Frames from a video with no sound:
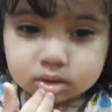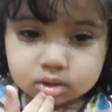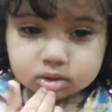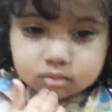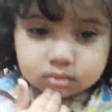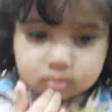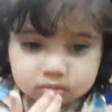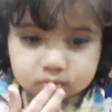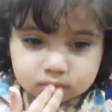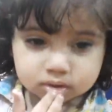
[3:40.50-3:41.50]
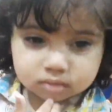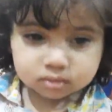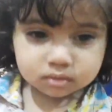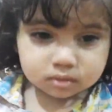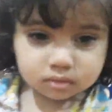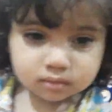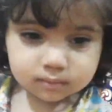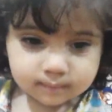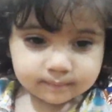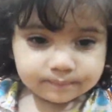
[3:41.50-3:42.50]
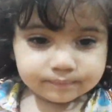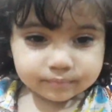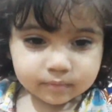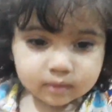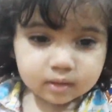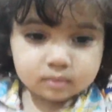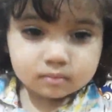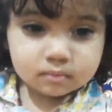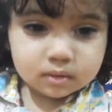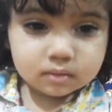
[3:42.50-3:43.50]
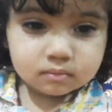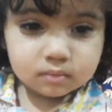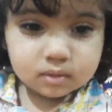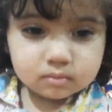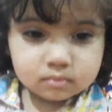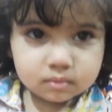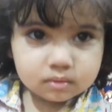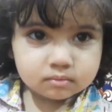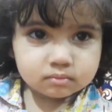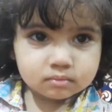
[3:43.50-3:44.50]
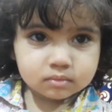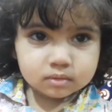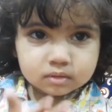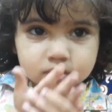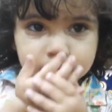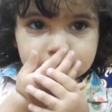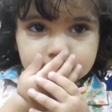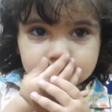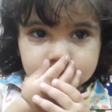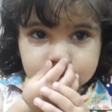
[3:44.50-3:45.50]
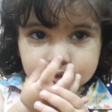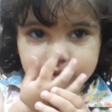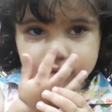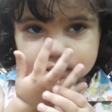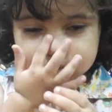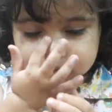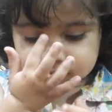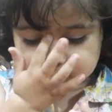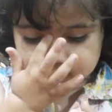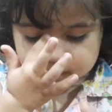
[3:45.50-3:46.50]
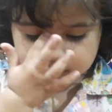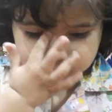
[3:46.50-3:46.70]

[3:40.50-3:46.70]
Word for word: करना इधर देखो मेरी मुझे बताओ ना वेयर इज़ योर आइस अच्छा वेयर इज़ योर आइस आइस